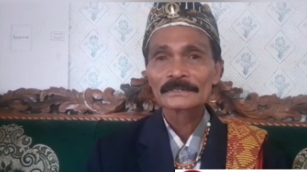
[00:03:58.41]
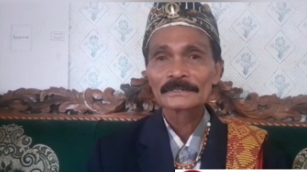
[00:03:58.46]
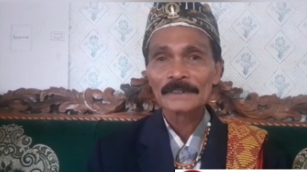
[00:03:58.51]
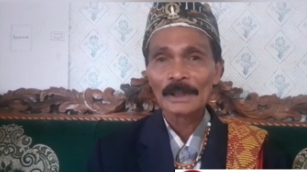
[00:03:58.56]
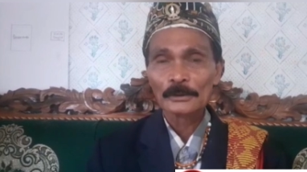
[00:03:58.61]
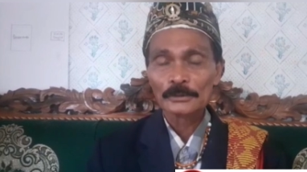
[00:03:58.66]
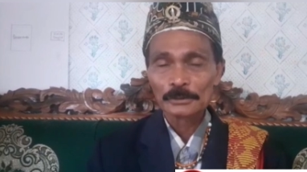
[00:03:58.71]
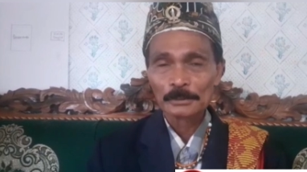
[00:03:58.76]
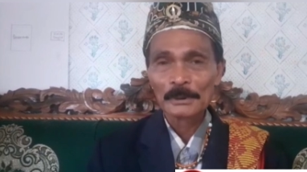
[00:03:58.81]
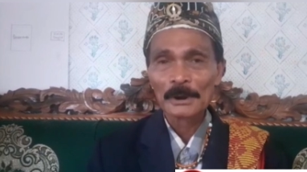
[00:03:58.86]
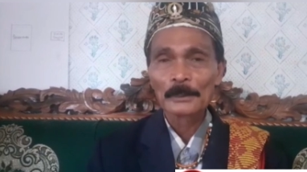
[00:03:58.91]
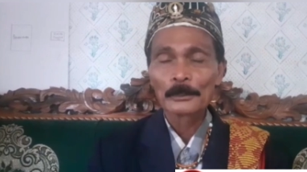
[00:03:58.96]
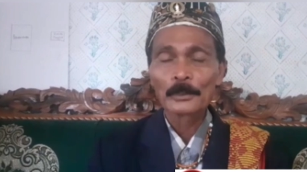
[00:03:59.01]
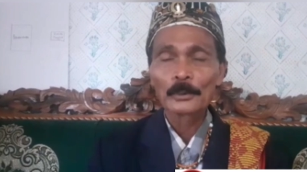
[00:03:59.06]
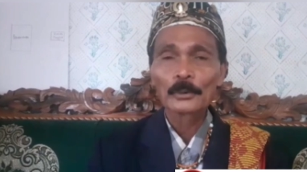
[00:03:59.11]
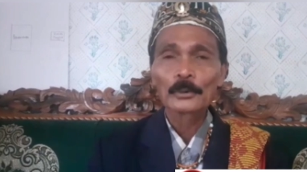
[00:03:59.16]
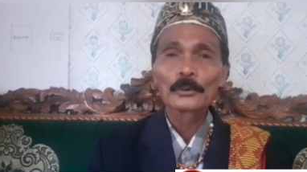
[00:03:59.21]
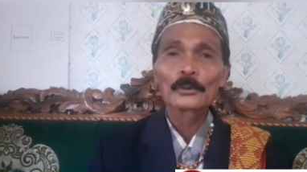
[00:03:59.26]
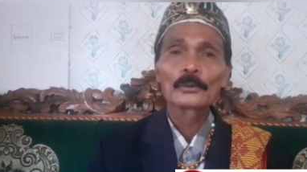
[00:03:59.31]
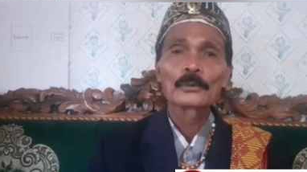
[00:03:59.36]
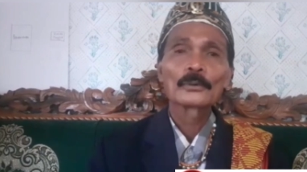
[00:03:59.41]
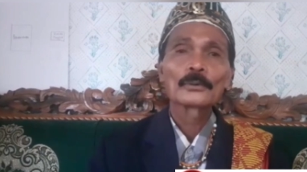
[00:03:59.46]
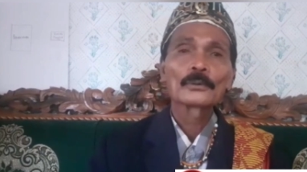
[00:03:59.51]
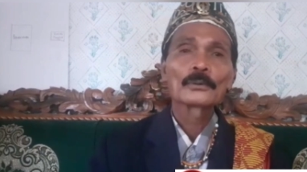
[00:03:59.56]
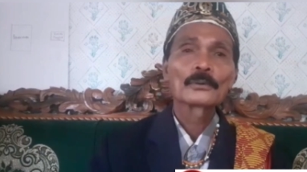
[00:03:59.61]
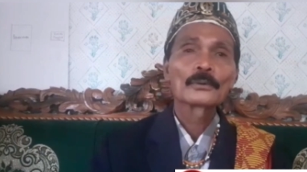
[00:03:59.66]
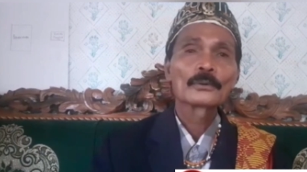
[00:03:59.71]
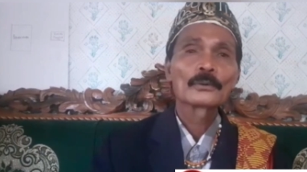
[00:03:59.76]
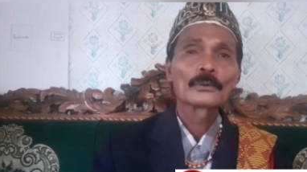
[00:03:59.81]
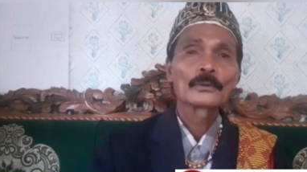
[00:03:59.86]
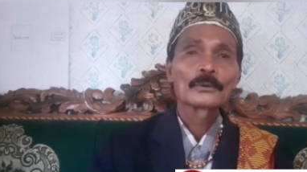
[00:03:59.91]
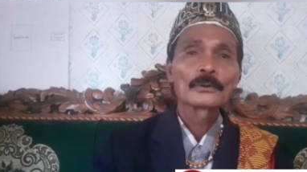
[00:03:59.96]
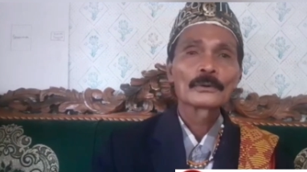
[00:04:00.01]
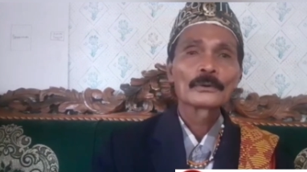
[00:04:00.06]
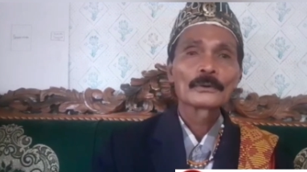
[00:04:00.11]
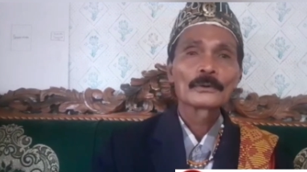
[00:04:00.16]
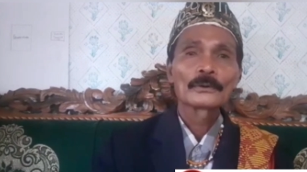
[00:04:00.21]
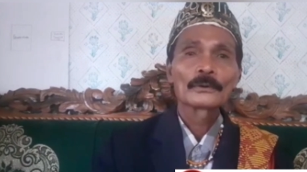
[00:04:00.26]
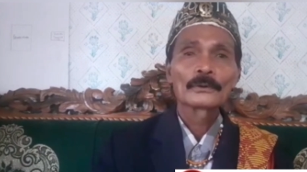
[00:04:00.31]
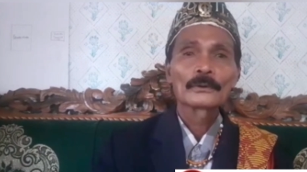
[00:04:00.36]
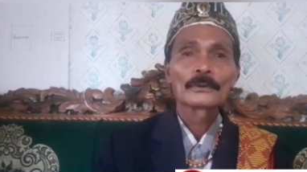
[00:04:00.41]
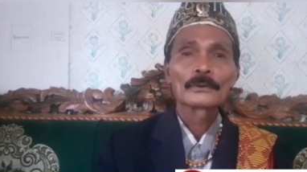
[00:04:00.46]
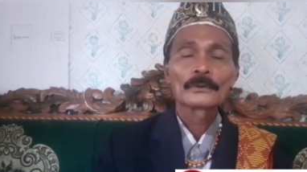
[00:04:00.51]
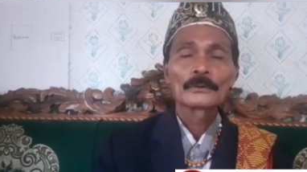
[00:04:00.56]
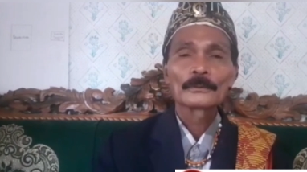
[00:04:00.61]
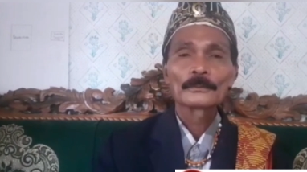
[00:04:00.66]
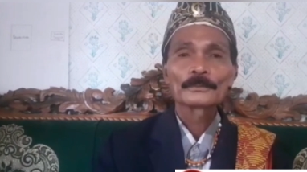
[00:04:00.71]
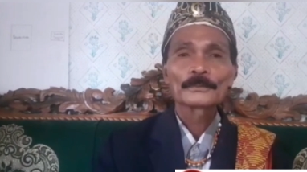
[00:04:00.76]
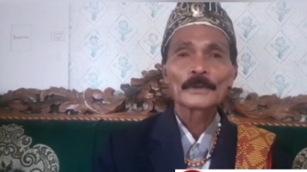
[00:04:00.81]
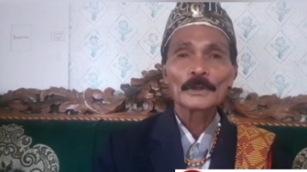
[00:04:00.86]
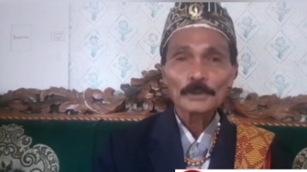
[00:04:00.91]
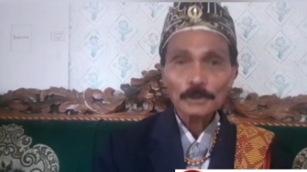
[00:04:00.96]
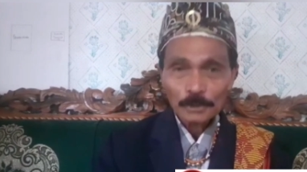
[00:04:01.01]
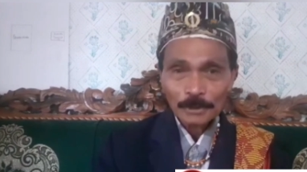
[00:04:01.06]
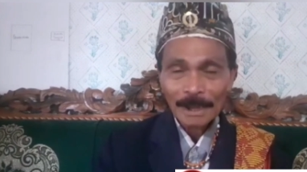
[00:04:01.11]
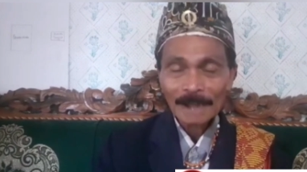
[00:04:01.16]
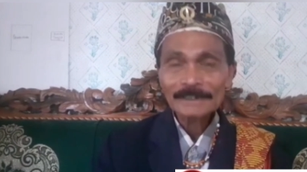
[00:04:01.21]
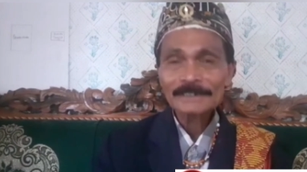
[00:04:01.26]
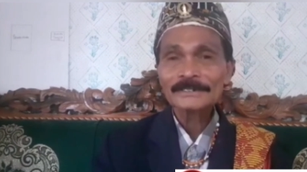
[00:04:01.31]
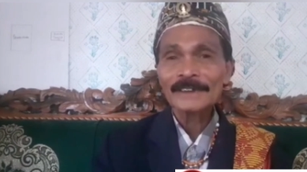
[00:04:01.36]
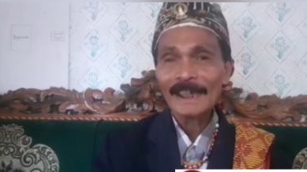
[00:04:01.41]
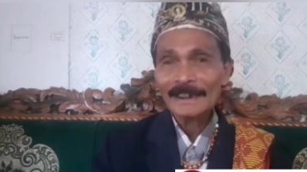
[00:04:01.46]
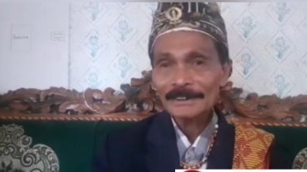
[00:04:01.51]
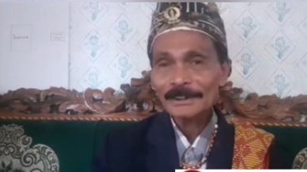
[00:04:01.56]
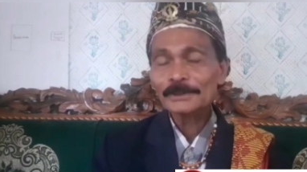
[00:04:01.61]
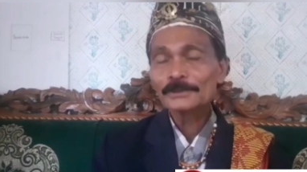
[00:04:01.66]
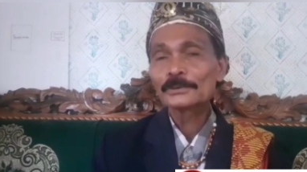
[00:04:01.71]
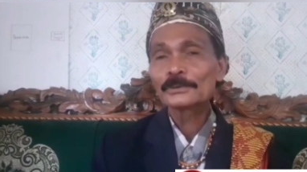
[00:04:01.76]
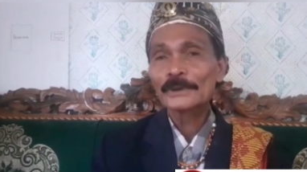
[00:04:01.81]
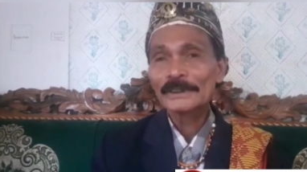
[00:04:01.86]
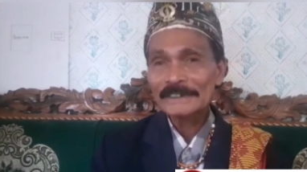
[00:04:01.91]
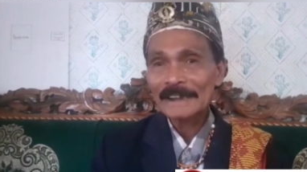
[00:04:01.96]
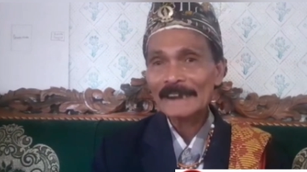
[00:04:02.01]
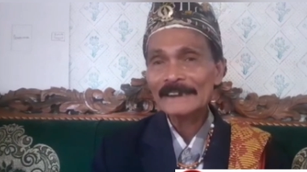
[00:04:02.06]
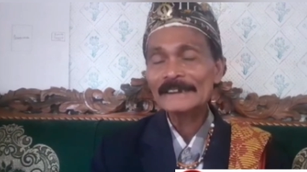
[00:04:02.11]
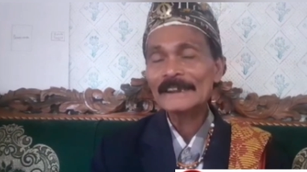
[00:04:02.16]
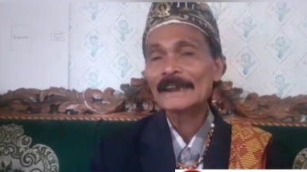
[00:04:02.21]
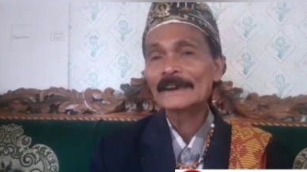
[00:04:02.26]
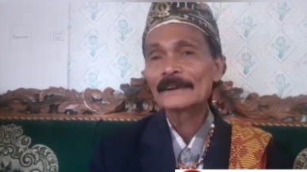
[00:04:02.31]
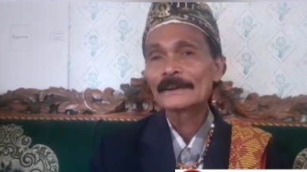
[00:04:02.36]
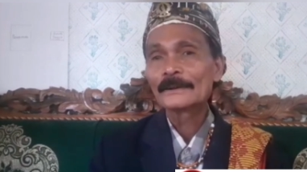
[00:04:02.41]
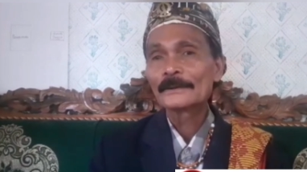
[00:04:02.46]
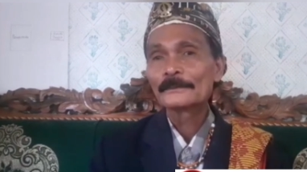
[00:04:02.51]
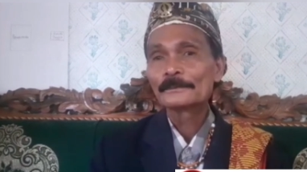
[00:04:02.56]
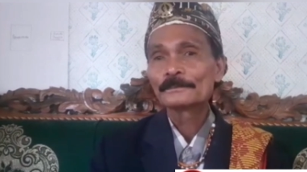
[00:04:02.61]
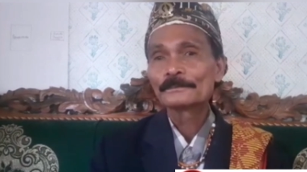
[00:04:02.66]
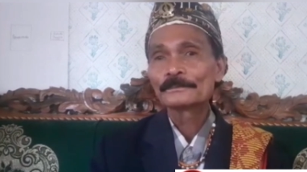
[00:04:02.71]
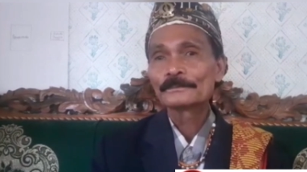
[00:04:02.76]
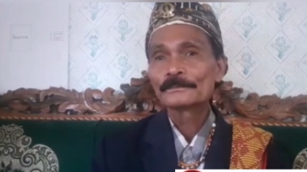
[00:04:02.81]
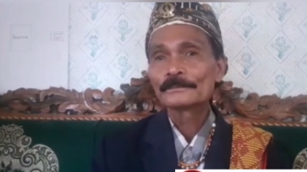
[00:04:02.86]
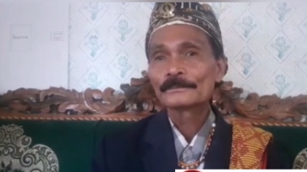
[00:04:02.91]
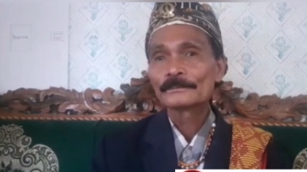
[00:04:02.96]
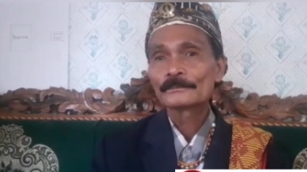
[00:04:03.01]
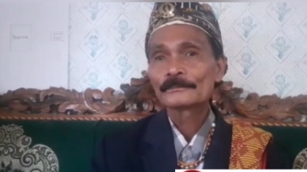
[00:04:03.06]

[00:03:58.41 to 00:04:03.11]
tahun 90 jadi itu saat, saat itu kejadian boleh dikatakan bahwa